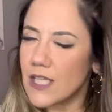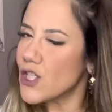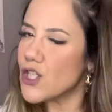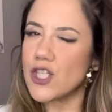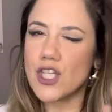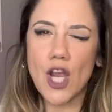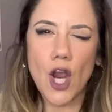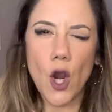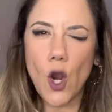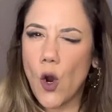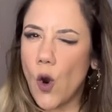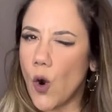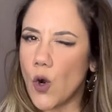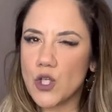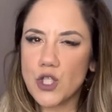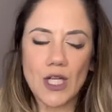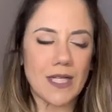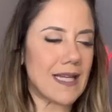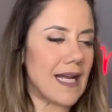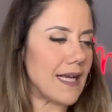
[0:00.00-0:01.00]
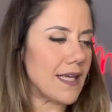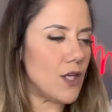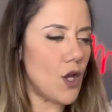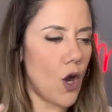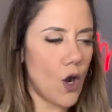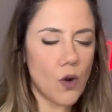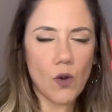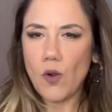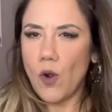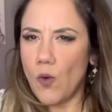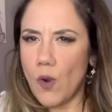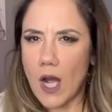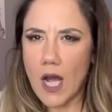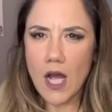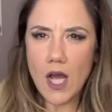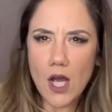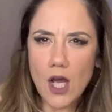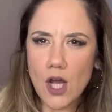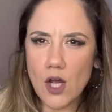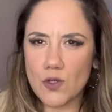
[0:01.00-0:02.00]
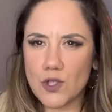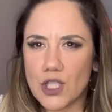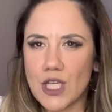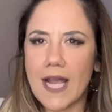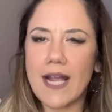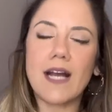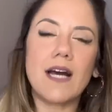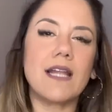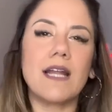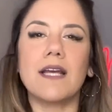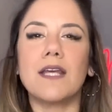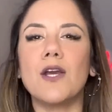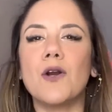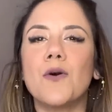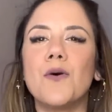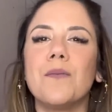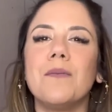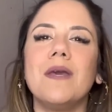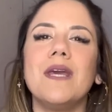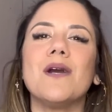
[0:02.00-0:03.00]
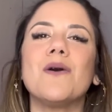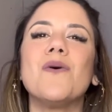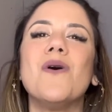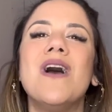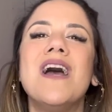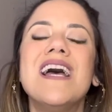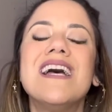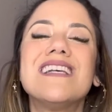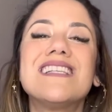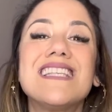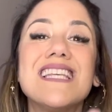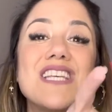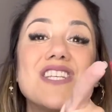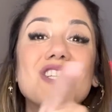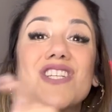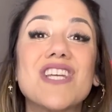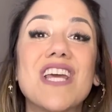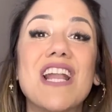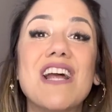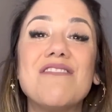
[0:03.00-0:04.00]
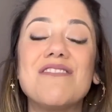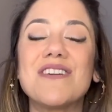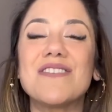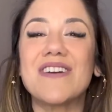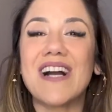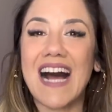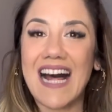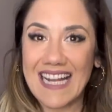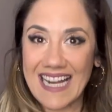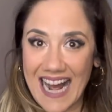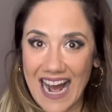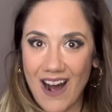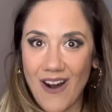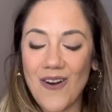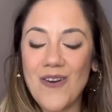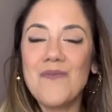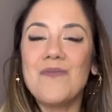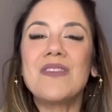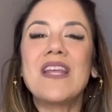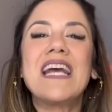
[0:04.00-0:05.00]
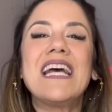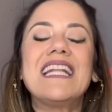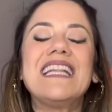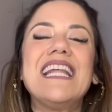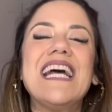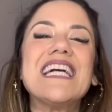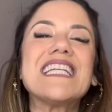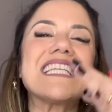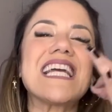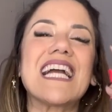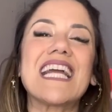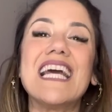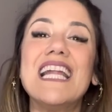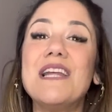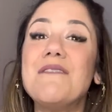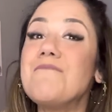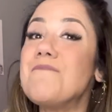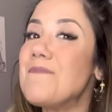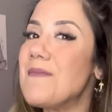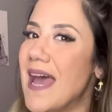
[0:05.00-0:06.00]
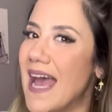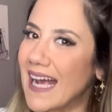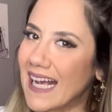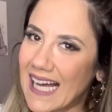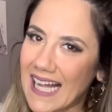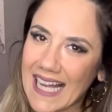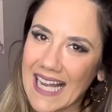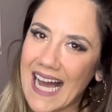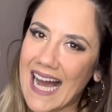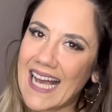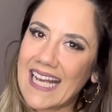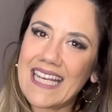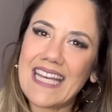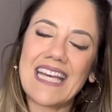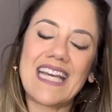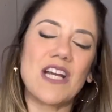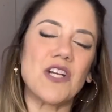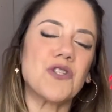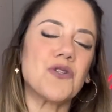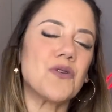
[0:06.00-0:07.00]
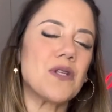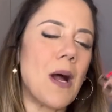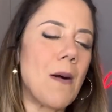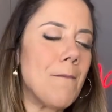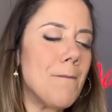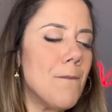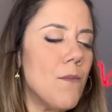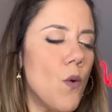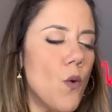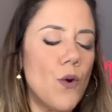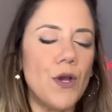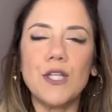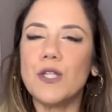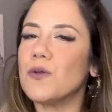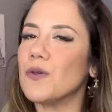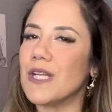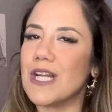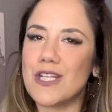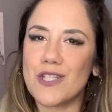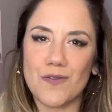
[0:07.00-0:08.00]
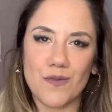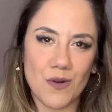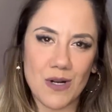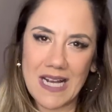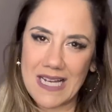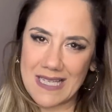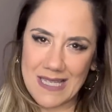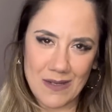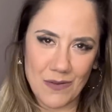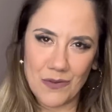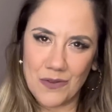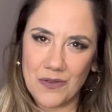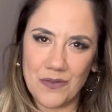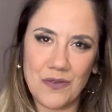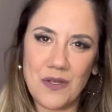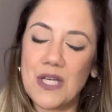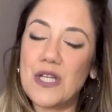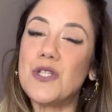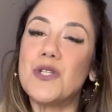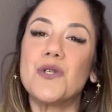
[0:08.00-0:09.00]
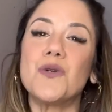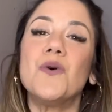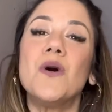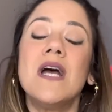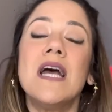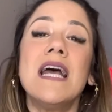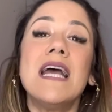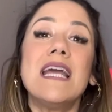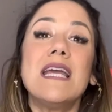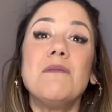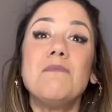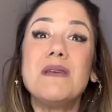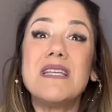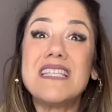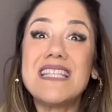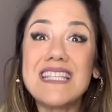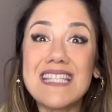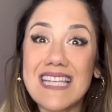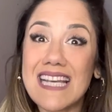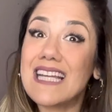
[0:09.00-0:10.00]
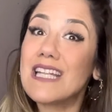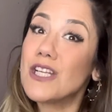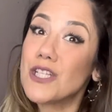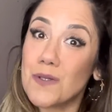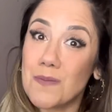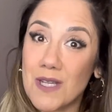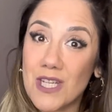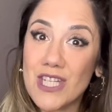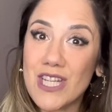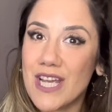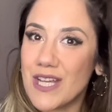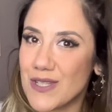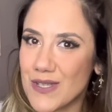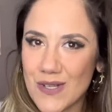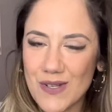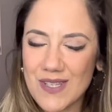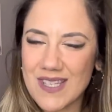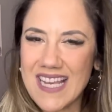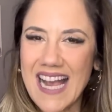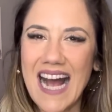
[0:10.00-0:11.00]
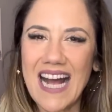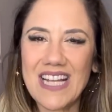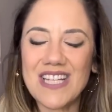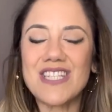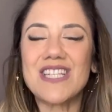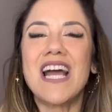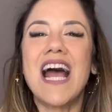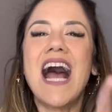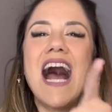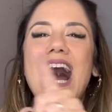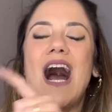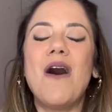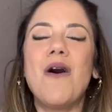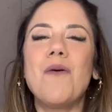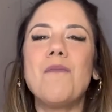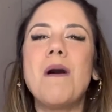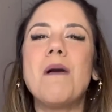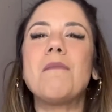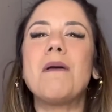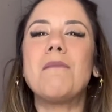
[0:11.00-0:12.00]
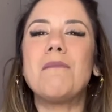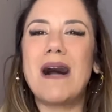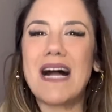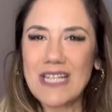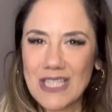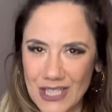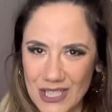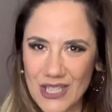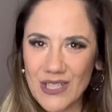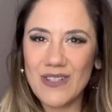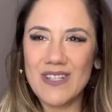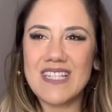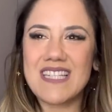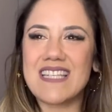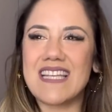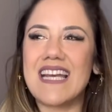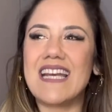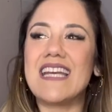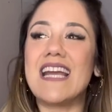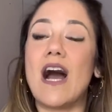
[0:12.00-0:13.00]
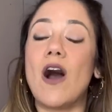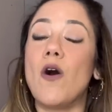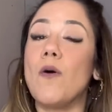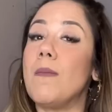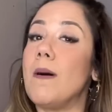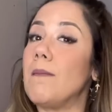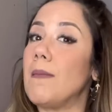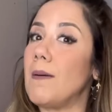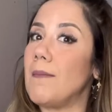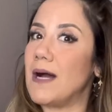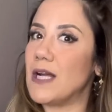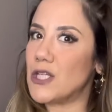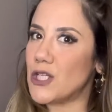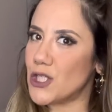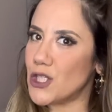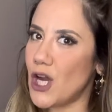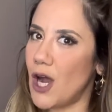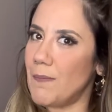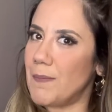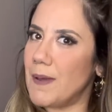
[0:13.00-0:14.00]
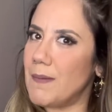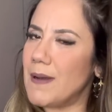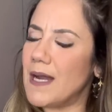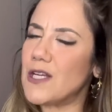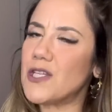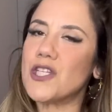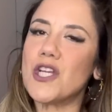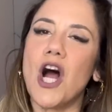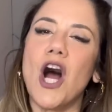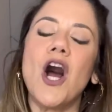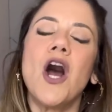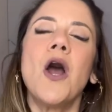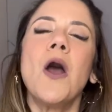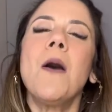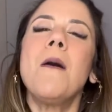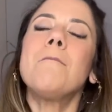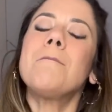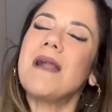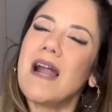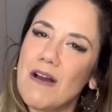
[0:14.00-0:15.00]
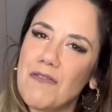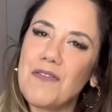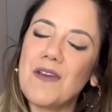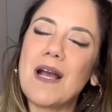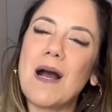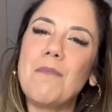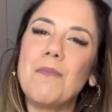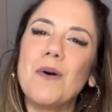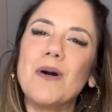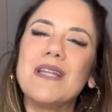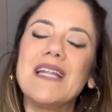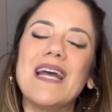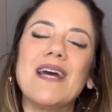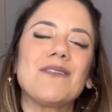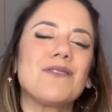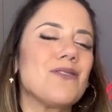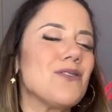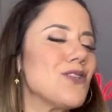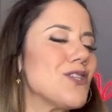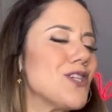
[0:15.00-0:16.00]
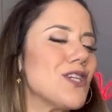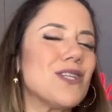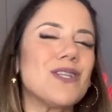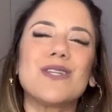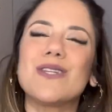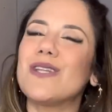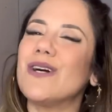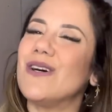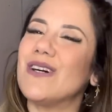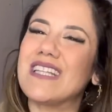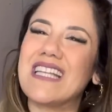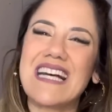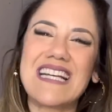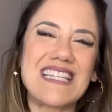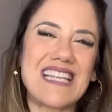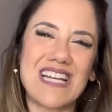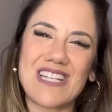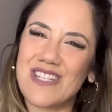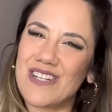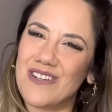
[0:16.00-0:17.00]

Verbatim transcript: que chegou, já tá aqui ó, uh, chegando aqui comigo, se inscreva no canal, Deixa aquele mega like que ajuda muito na divulgação do vídeo e me siga nas minhas redes sociais, arroba mamachultze e arroba mamashopbrechó, para ficar por dentro de todas as